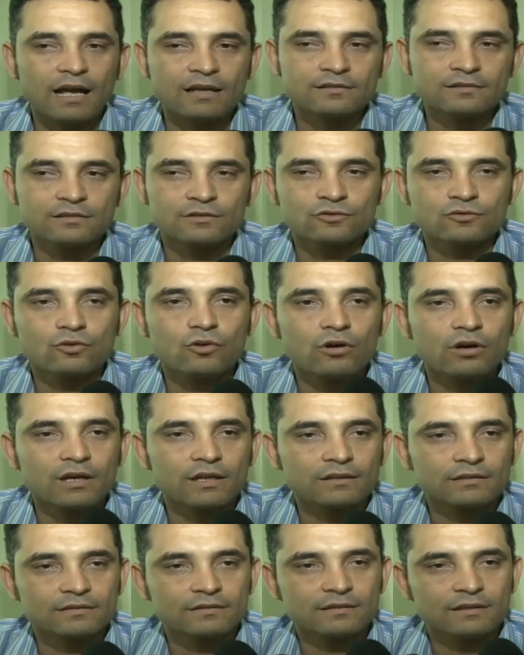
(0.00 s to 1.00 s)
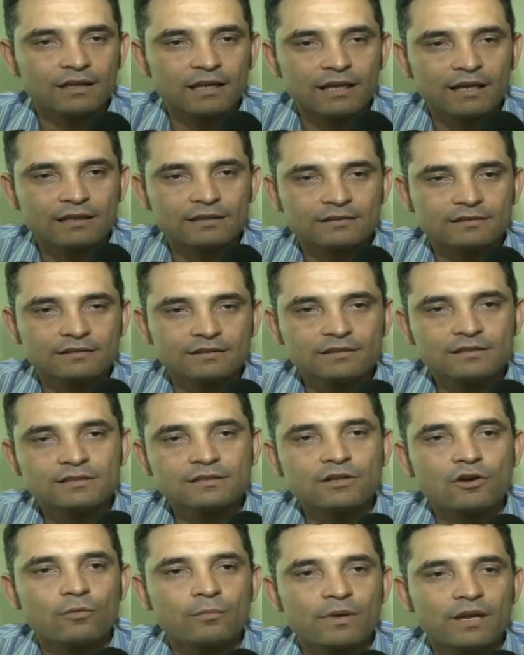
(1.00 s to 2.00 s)
As escolas, elas
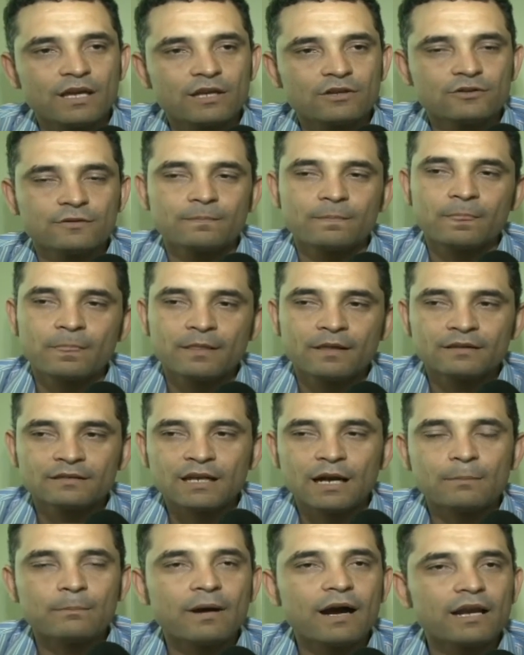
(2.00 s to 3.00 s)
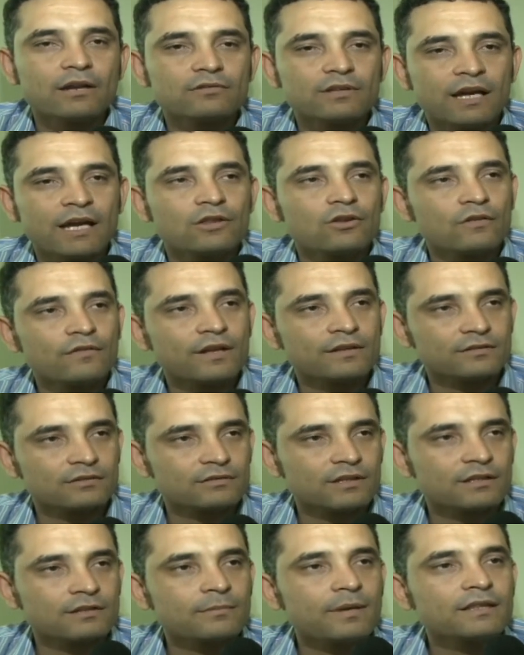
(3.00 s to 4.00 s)
inicialmente trabalham na
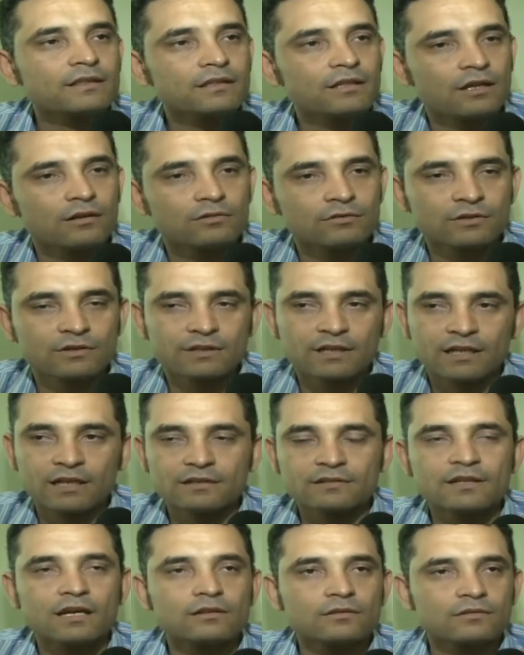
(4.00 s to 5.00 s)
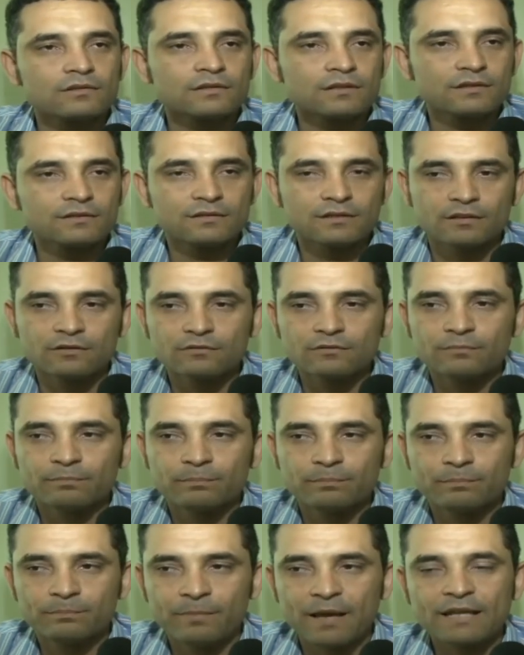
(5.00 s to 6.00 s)
renovação das matrículas, ou seja, aqueles alunos que são
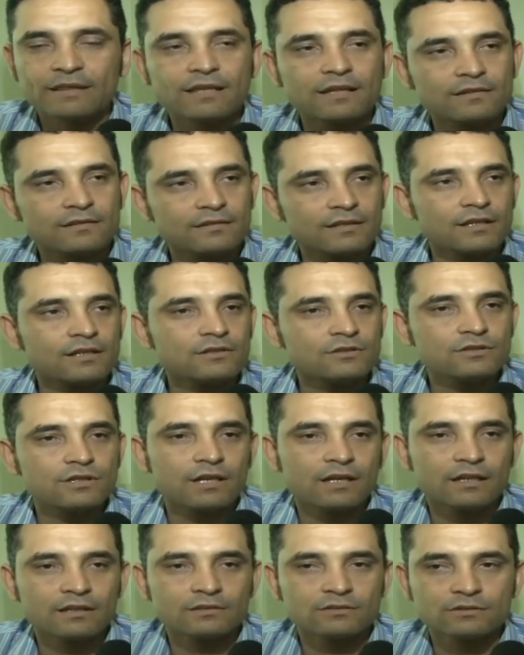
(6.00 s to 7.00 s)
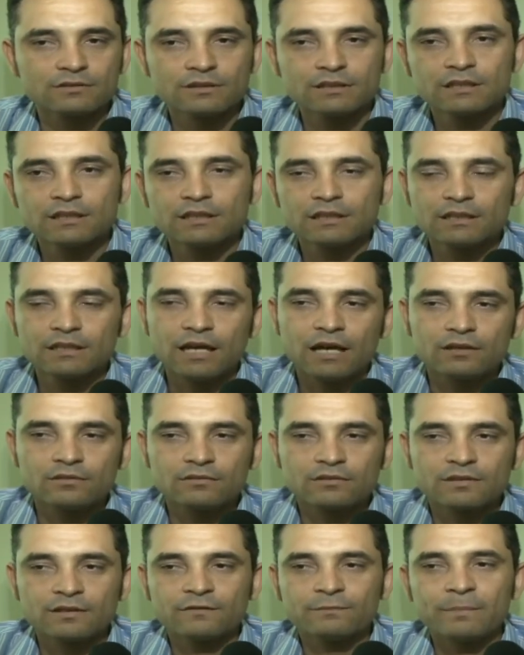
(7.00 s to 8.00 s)
pertencente, acredito,
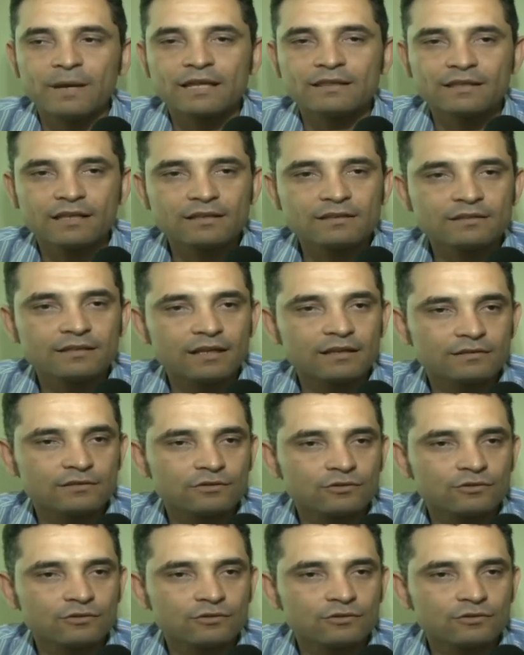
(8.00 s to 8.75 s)
alunos que pertencem às